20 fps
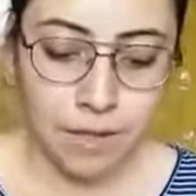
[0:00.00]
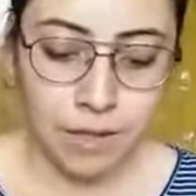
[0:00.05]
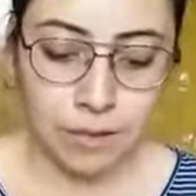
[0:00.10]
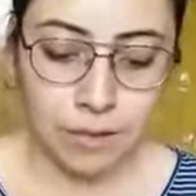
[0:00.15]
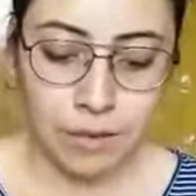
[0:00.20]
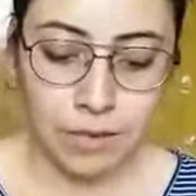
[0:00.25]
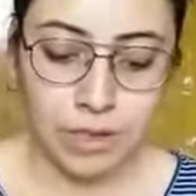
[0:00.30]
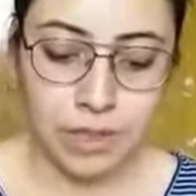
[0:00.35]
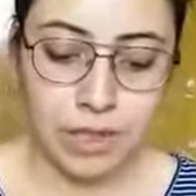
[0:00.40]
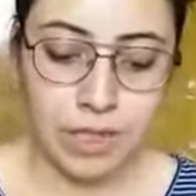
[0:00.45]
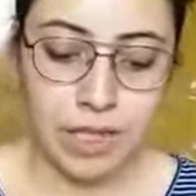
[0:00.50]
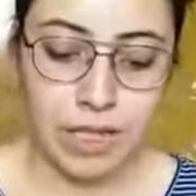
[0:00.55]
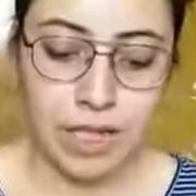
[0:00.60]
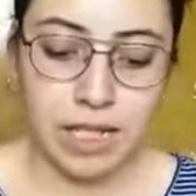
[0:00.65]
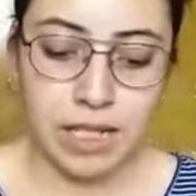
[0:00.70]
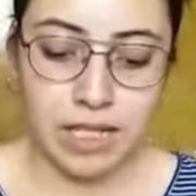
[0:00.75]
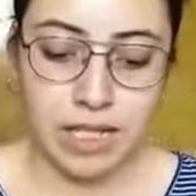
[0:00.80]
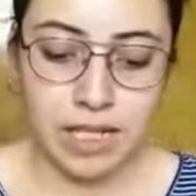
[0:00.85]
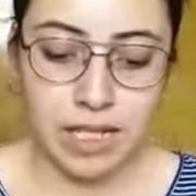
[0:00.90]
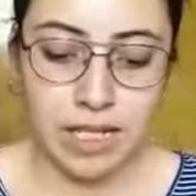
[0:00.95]
Cuando yo
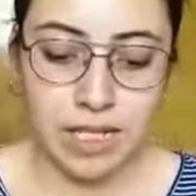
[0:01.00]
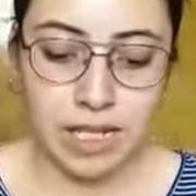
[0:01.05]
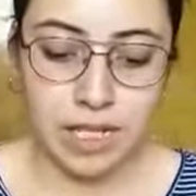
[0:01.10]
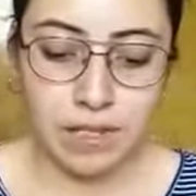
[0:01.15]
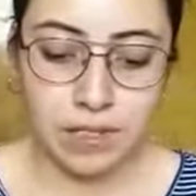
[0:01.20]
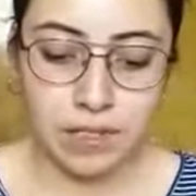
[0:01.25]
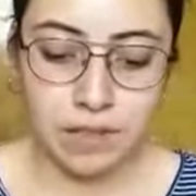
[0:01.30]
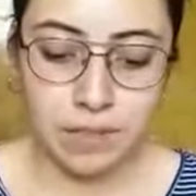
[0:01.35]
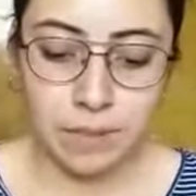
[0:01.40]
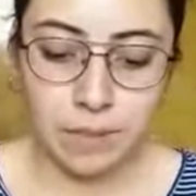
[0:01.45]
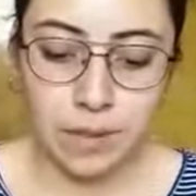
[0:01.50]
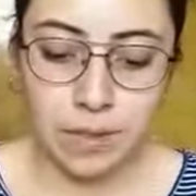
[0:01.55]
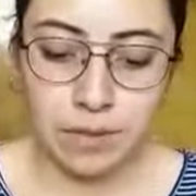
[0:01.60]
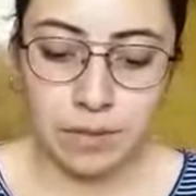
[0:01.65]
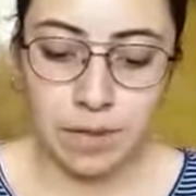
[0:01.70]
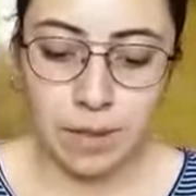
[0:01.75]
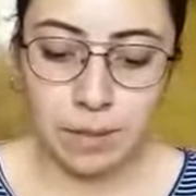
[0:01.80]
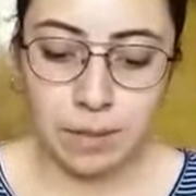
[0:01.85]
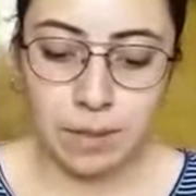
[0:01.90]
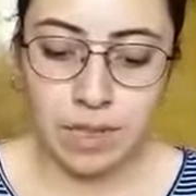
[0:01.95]
tenía seis años, vi
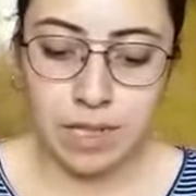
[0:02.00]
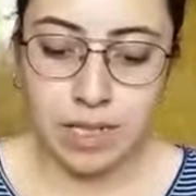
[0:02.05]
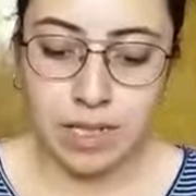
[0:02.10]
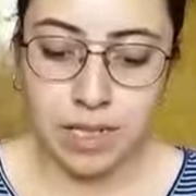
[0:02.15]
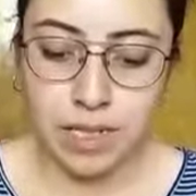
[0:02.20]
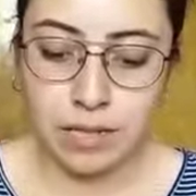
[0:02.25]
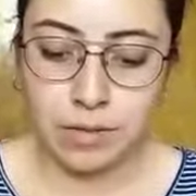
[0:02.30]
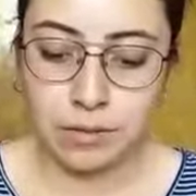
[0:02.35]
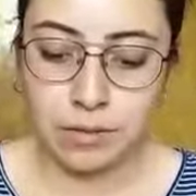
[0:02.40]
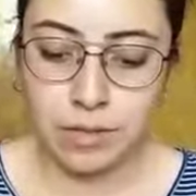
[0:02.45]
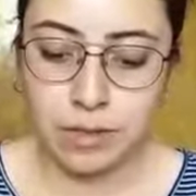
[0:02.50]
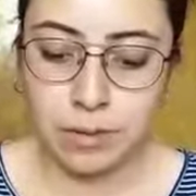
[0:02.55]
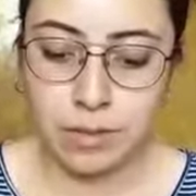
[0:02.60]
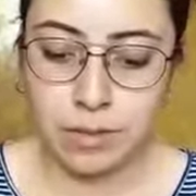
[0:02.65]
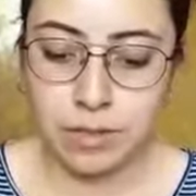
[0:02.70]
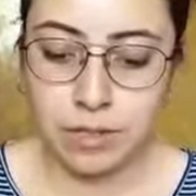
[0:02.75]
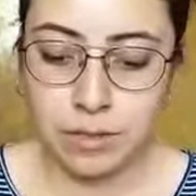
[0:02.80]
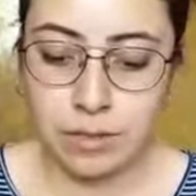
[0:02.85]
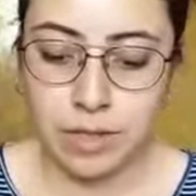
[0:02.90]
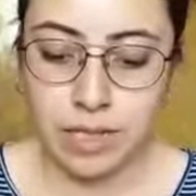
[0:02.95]
una vez en un
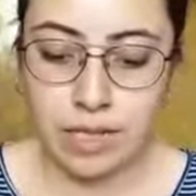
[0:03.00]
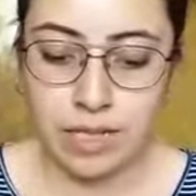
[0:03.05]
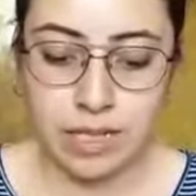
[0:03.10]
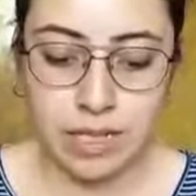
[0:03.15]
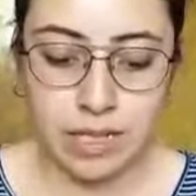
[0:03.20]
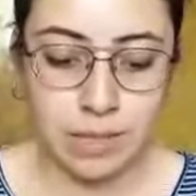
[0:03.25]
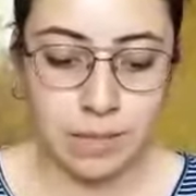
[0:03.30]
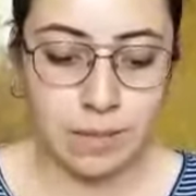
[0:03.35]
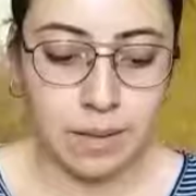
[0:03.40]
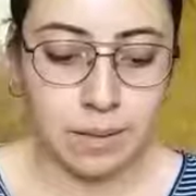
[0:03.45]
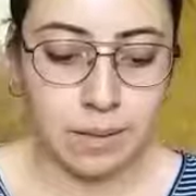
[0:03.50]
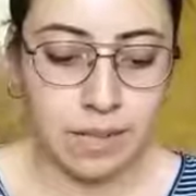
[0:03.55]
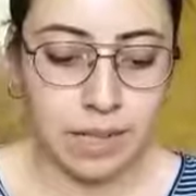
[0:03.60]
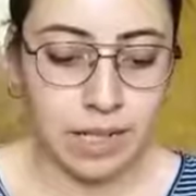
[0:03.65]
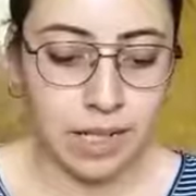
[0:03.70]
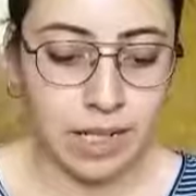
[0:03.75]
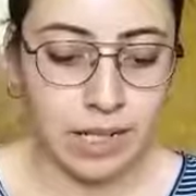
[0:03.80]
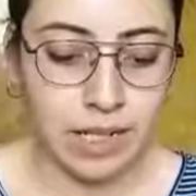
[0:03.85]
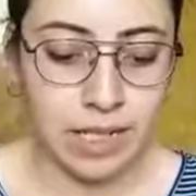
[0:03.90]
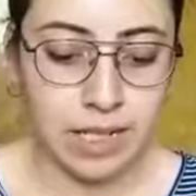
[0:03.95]
libro sobre la selva
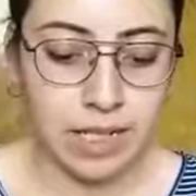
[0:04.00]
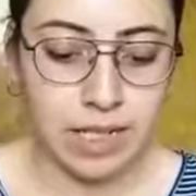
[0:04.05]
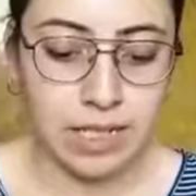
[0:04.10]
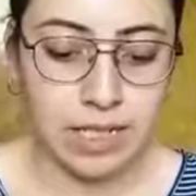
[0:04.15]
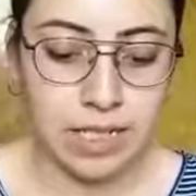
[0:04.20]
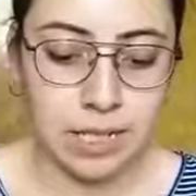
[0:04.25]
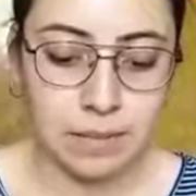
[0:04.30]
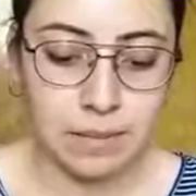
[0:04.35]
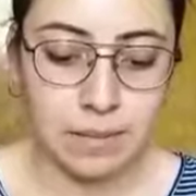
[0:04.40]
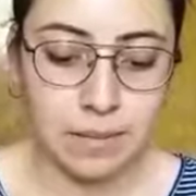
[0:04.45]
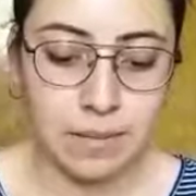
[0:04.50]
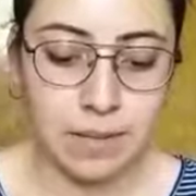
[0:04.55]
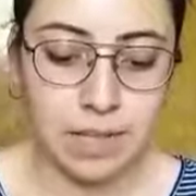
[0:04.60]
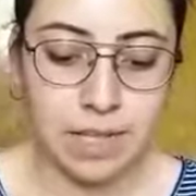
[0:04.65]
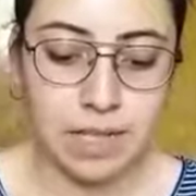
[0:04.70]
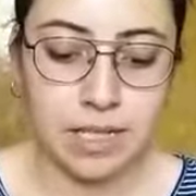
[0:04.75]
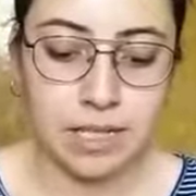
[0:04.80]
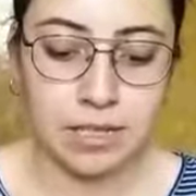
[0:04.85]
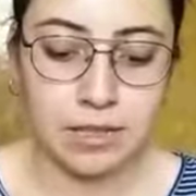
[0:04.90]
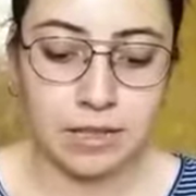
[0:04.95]
virgen que se
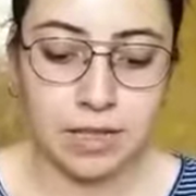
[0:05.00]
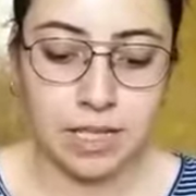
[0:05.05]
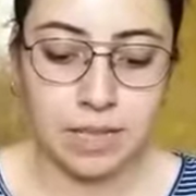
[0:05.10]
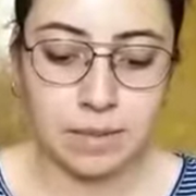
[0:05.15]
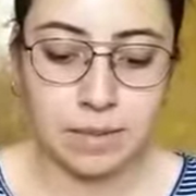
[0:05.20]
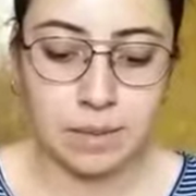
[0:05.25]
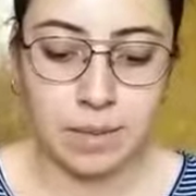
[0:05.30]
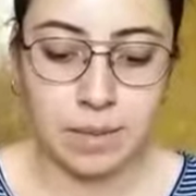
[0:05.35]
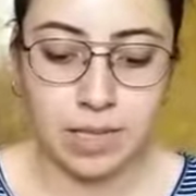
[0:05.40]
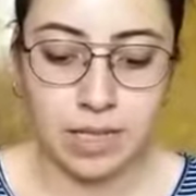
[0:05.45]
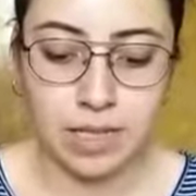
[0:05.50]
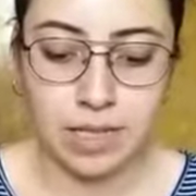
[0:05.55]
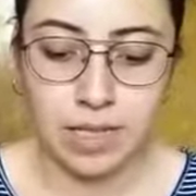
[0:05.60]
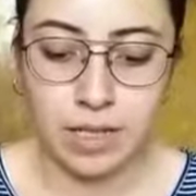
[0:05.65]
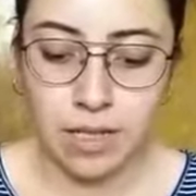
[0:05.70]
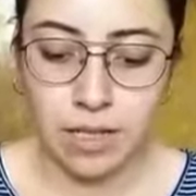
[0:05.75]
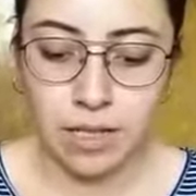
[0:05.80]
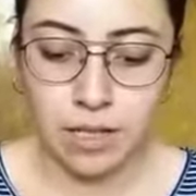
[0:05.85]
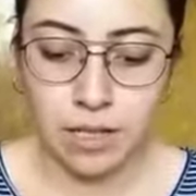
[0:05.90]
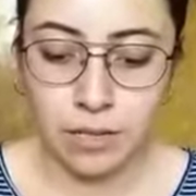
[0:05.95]
llamaba Historias Vividas,
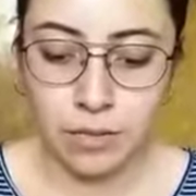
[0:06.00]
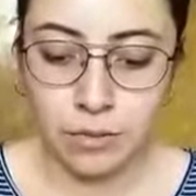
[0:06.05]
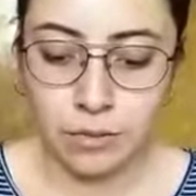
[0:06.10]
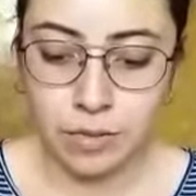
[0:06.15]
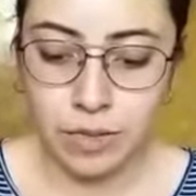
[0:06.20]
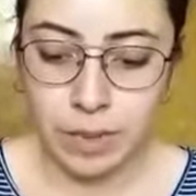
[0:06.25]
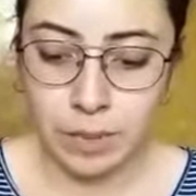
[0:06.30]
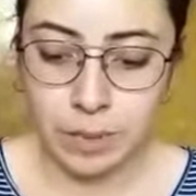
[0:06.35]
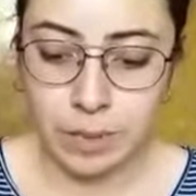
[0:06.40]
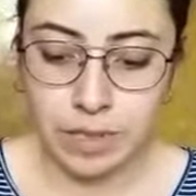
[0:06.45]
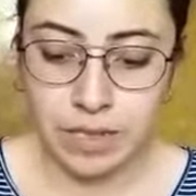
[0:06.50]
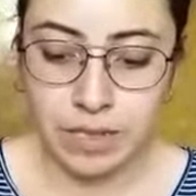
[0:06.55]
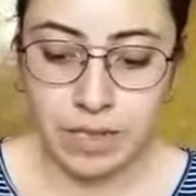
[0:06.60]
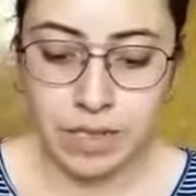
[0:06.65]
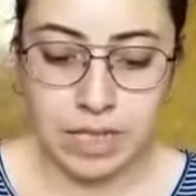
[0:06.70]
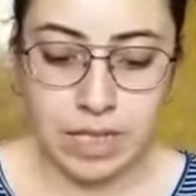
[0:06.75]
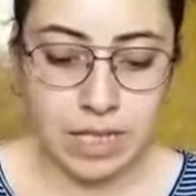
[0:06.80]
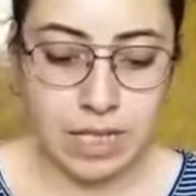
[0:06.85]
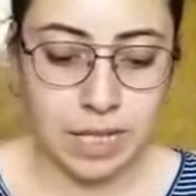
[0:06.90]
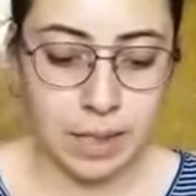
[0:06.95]
una
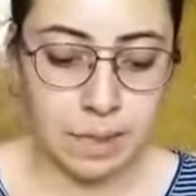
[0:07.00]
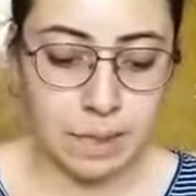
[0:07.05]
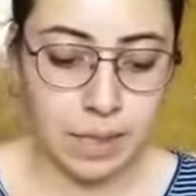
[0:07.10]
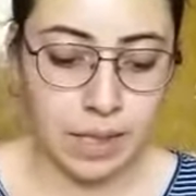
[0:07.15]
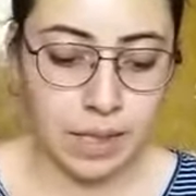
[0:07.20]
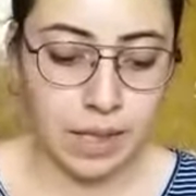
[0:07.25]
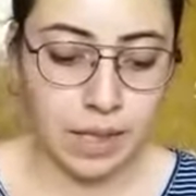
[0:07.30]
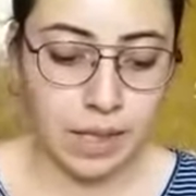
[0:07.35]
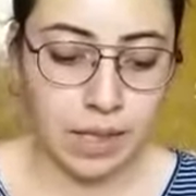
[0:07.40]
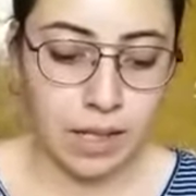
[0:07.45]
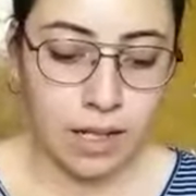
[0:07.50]
preciosa estampa.